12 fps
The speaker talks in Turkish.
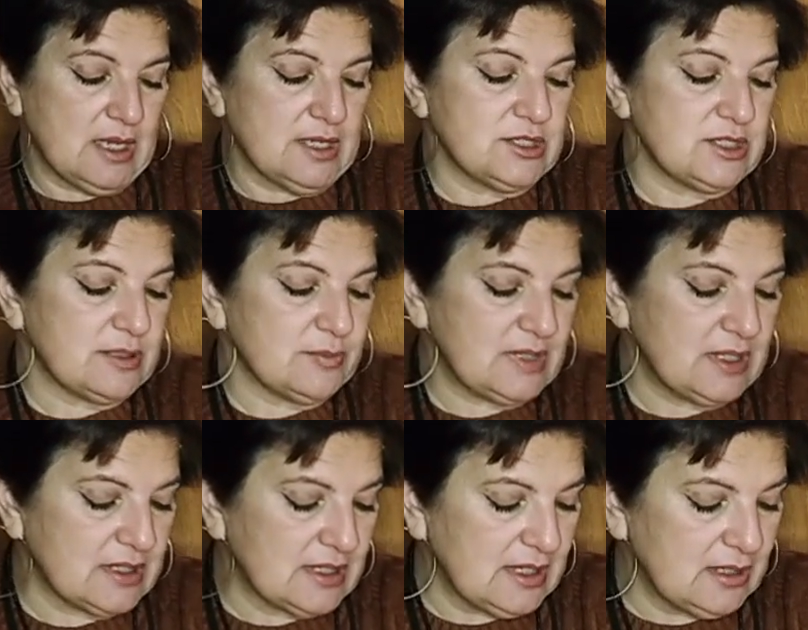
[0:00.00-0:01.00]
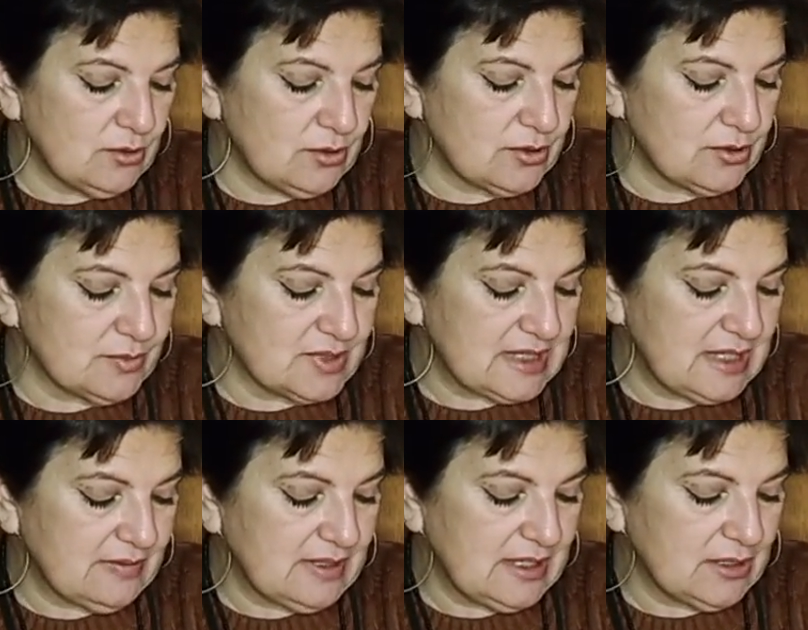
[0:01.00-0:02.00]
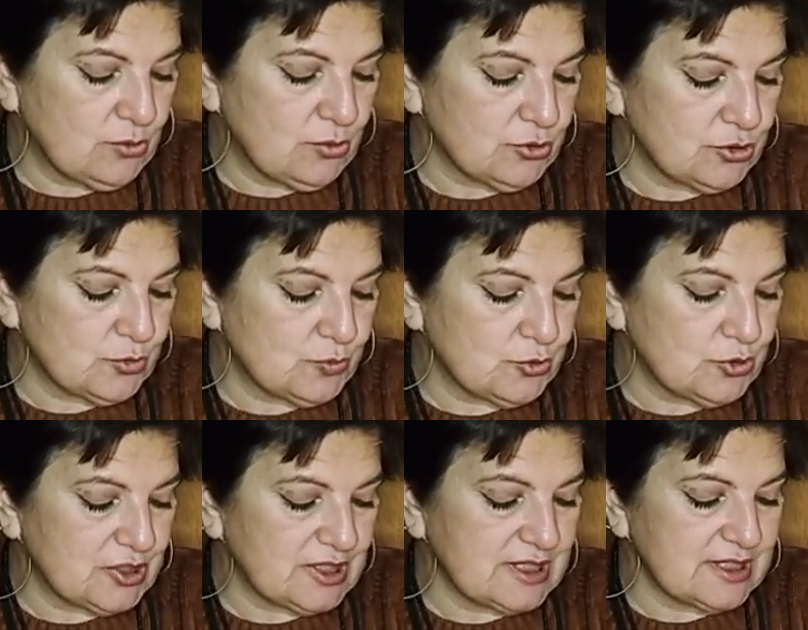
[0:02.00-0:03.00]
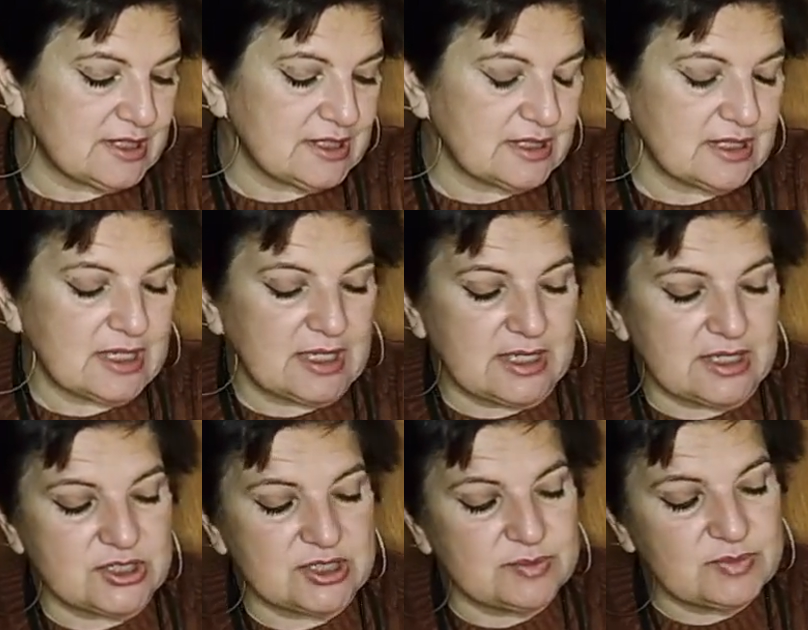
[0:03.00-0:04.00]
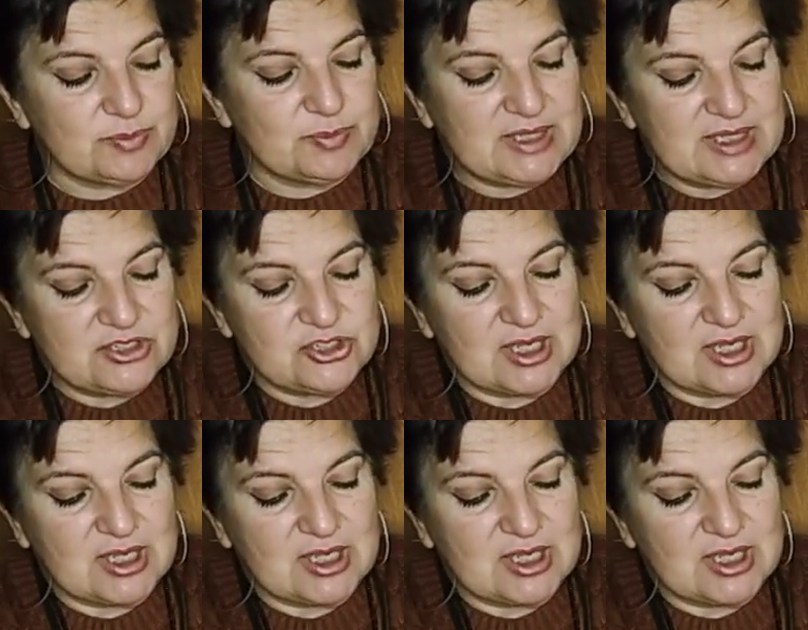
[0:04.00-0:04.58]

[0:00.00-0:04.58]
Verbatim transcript: Şimdi geliyorum sevgili koç burçlarının şimdi bilinç